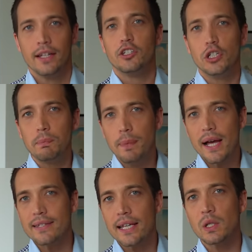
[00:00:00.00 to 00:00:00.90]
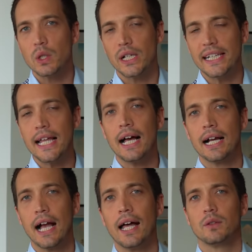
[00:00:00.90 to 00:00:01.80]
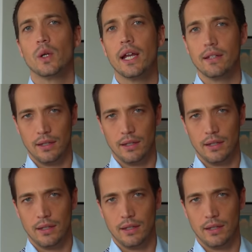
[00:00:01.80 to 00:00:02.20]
10%のリターンが取れるっ